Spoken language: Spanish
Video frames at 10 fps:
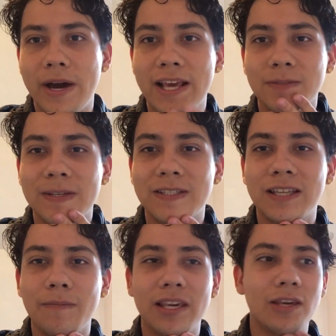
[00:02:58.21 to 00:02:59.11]
varias veces
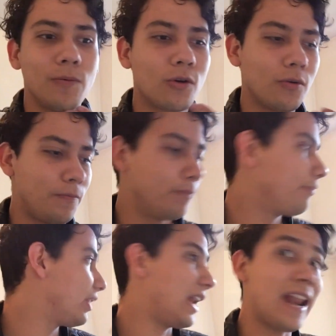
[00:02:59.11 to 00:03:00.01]
que me equivoco
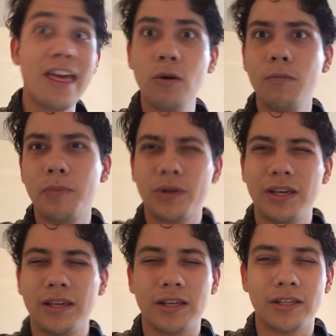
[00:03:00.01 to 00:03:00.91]
de lado
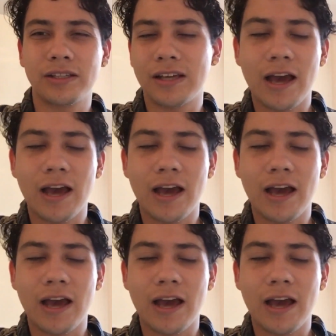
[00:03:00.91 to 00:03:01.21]
porque